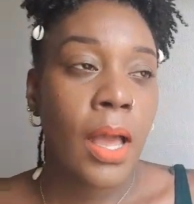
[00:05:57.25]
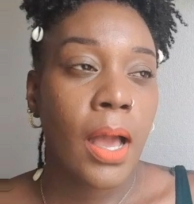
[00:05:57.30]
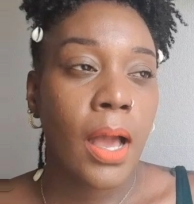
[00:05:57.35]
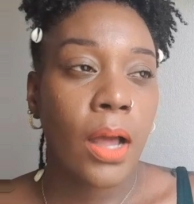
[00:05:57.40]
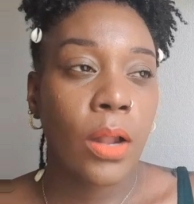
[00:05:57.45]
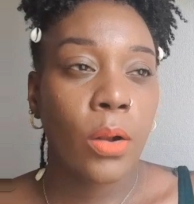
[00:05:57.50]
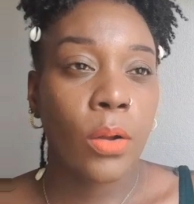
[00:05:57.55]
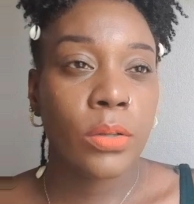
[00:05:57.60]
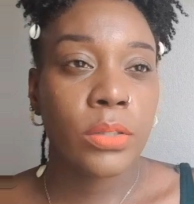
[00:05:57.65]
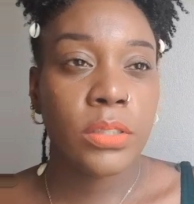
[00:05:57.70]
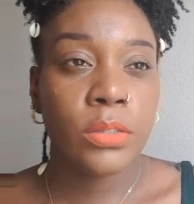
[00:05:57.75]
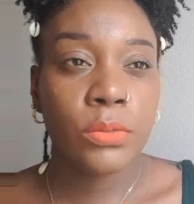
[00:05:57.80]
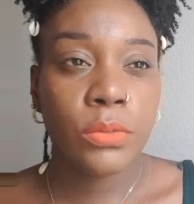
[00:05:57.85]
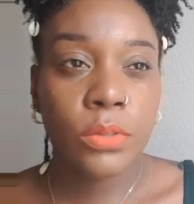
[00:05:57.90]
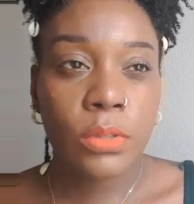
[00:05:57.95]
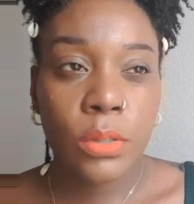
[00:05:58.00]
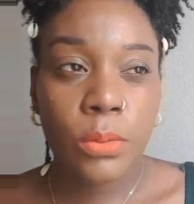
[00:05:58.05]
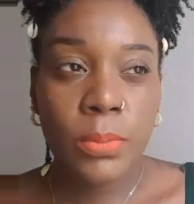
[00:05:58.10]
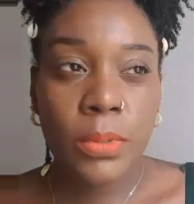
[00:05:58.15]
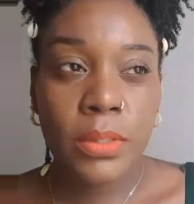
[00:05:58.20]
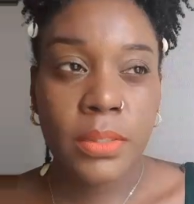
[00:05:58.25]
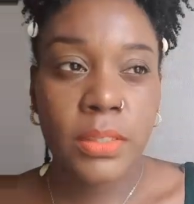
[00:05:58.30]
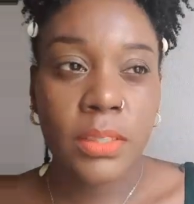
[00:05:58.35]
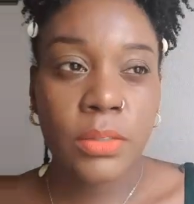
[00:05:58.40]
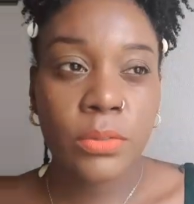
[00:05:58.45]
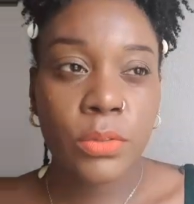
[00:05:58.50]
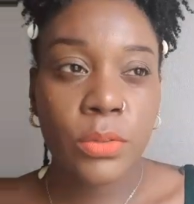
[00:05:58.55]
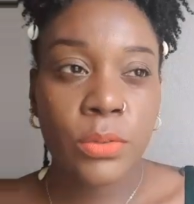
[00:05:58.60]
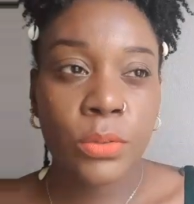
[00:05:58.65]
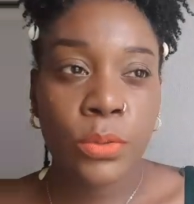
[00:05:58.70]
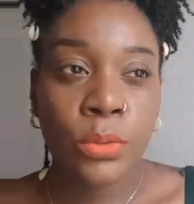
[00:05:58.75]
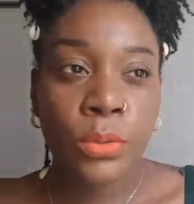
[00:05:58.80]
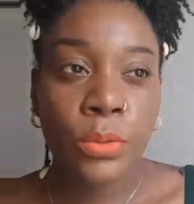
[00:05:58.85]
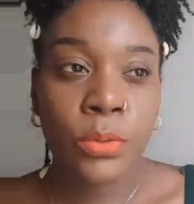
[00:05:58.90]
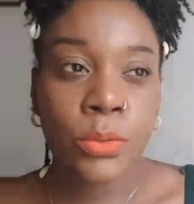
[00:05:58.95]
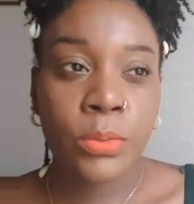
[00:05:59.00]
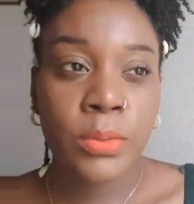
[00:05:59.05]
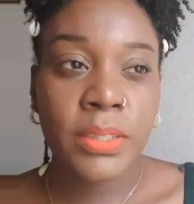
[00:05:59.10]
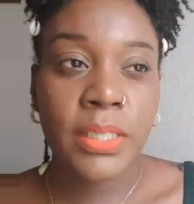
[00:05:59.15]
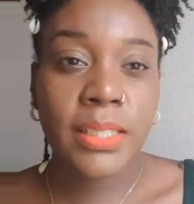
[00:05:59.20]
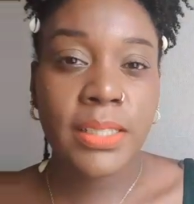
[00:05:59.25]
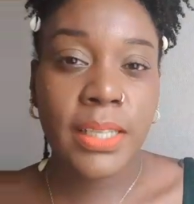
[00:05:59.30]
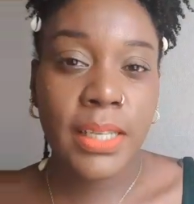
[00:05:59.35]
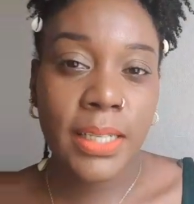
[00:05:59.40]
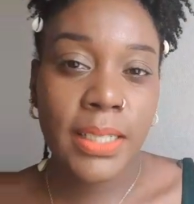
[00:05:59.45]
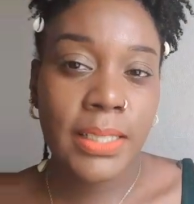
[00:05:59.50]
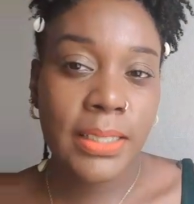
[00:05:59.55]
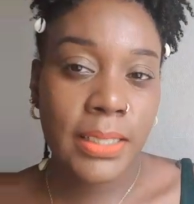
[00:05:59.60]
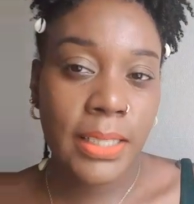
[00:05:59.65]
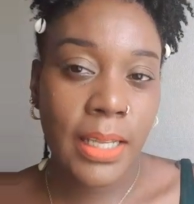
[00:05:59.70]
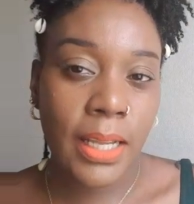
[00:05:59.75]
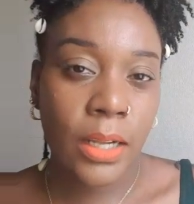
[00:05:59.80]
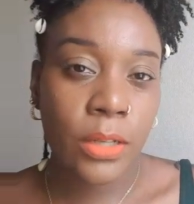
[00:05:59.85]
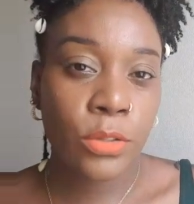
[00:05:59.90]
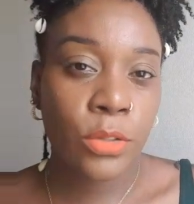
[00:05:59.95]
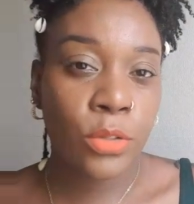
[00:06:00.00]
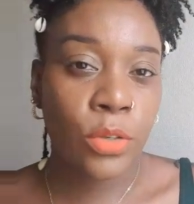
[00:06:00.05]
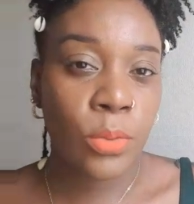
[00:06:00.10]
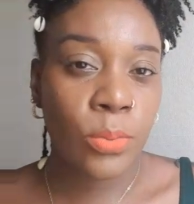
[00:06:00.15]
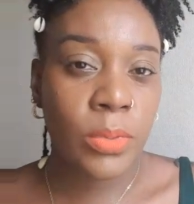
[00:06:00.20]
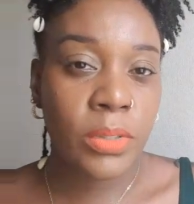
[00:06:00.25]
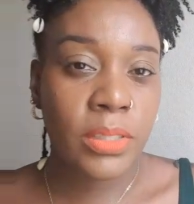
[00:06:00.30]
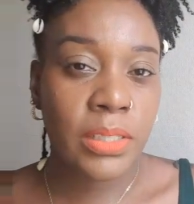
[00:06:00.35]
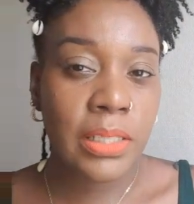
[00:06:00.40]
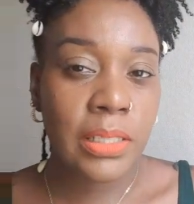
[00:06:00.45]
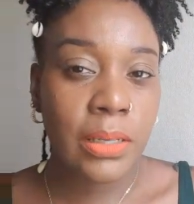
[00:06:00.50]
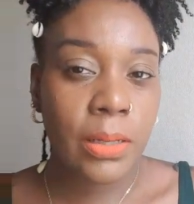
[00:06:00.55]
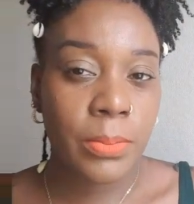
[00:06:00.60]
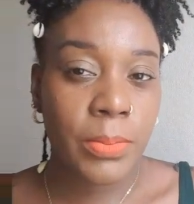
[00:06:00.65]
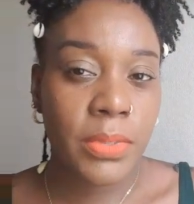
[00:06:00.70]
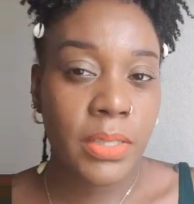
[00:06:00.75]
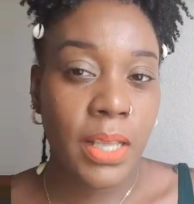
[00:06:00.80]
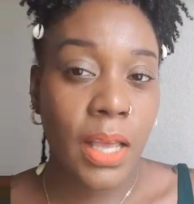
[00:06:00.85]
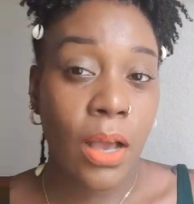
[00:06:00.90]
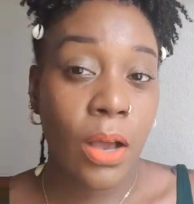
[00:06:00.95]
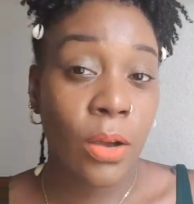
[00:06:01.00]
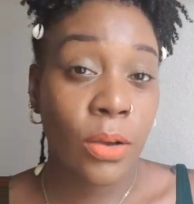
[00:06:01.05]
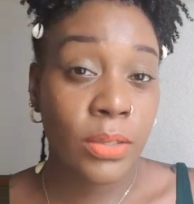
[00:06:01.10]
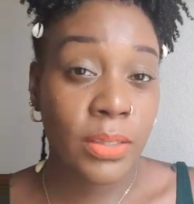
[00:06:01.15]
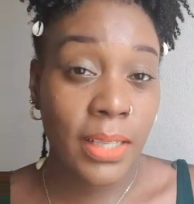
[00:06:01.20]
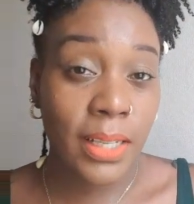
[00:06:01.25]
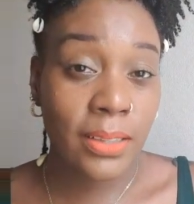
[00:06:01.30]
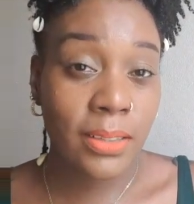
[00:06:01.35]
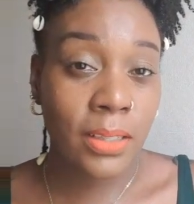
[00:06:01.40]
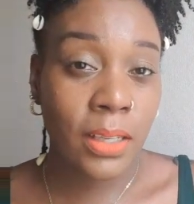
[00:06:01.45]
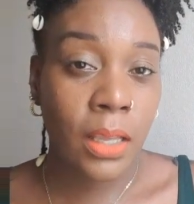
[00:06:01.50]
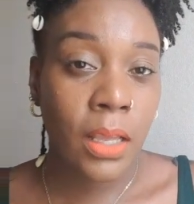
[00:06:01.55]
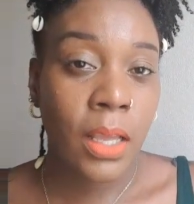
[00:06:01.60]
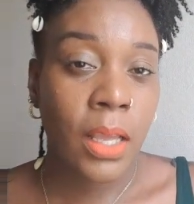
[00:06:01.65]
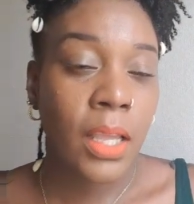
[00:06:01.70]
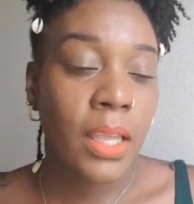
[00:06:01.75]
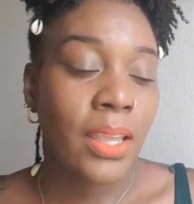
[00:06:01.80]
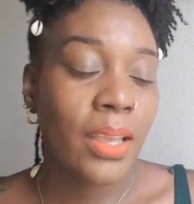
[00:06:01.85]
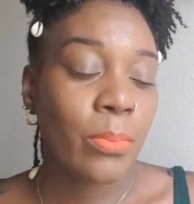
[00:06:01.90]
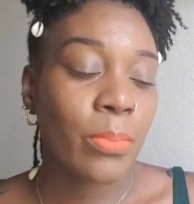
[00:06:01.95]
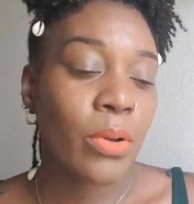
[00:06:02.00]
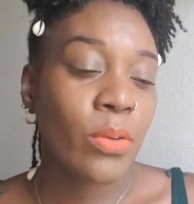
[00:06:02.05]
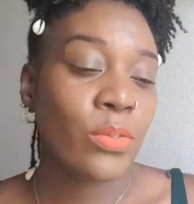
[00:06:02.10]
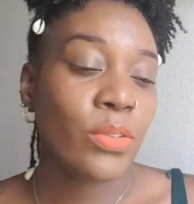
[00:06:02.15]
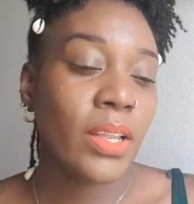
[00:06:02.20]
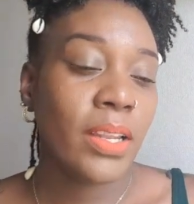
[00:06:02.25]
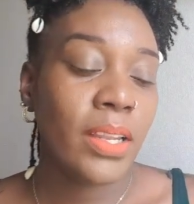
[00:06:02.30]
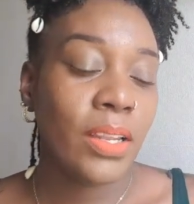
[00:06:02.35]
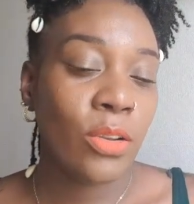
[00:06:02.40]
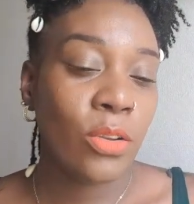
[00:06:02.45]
Alors, si vous commencez, ce serait l'idéal de commencer comme ça, en date. Et après, vous allez